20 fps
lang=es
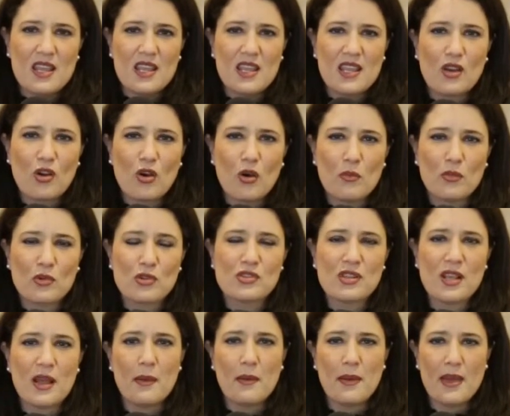y cómo
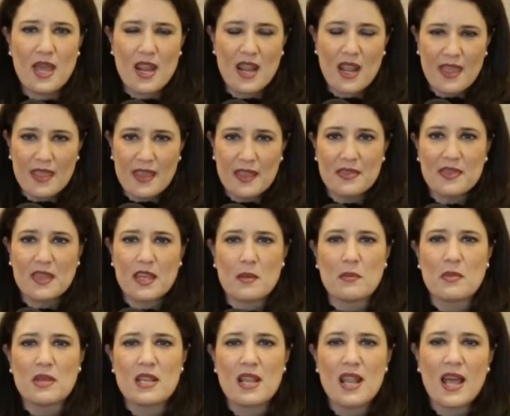saber
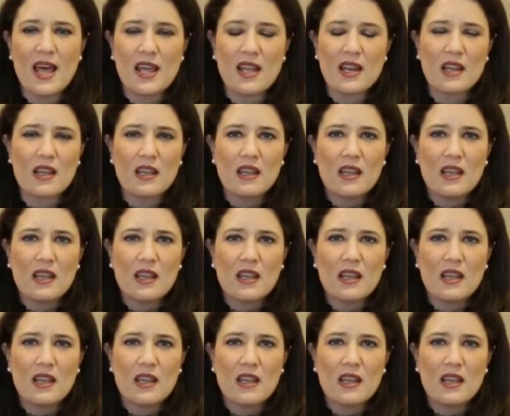determinar